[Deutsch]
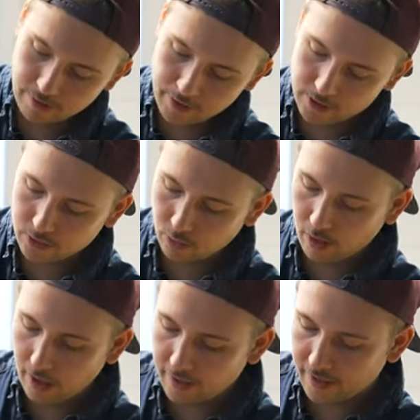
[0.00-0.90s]
wenn man
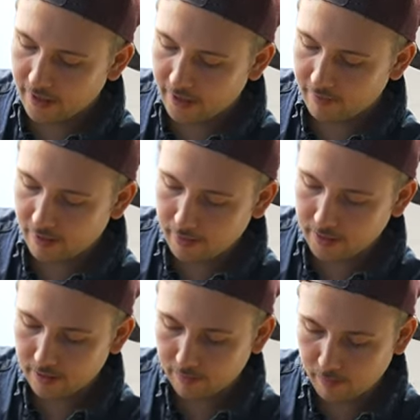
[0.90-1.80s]
so in der, wenn
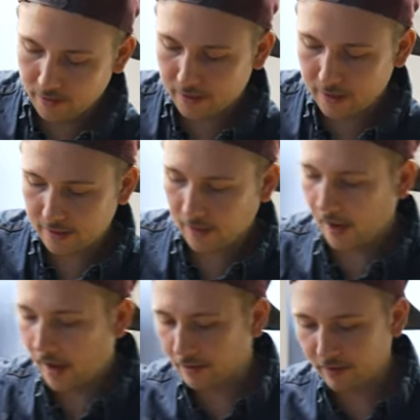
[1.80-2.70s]
man mit dieser
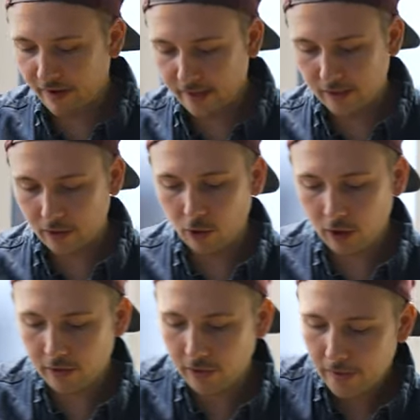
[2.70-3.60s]
Art und Weise
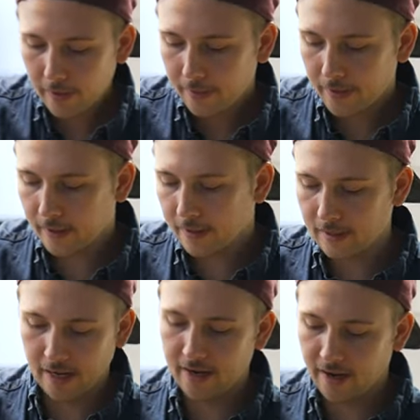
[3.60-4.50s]
kocht, dann ist
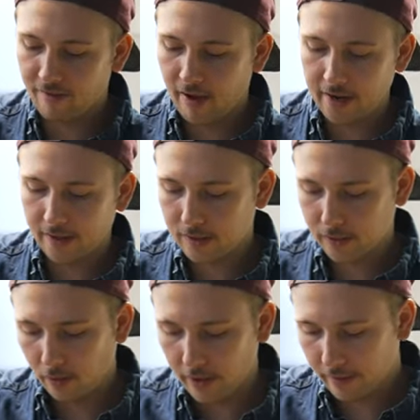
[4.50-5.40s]
es eine never-ending
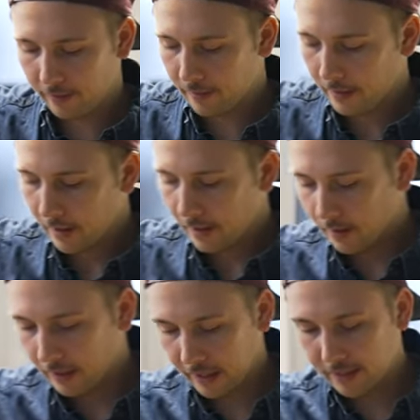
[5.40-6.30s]
Story.
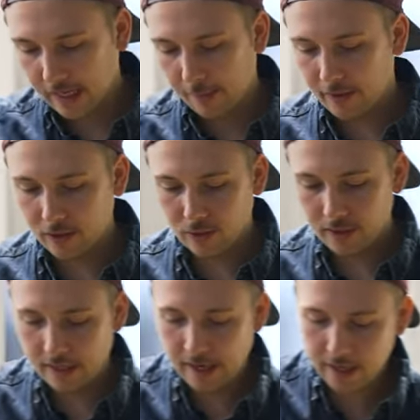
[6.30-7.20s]
Jetzt kann man
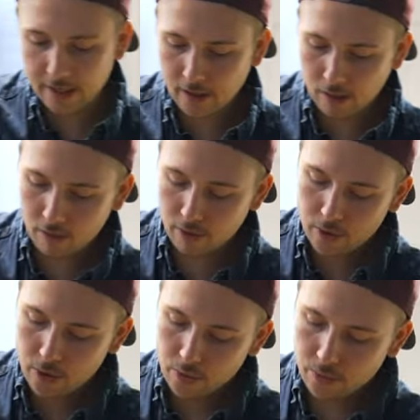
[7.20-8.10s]
natürlich hergehen auch
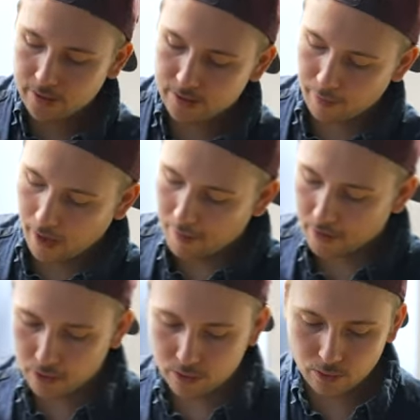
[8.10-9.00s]
und diese
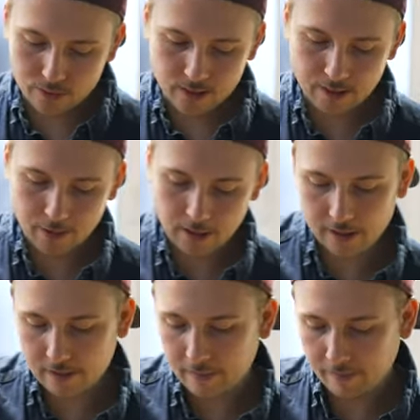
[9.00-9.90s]
Barbecue-Soße, die man
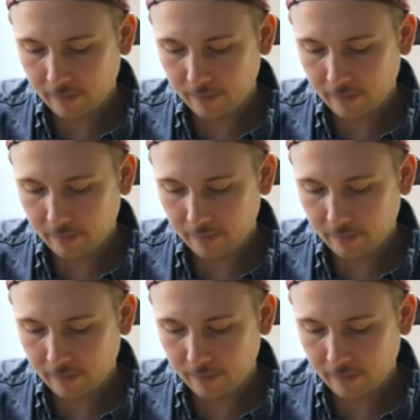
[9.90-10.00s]
hat,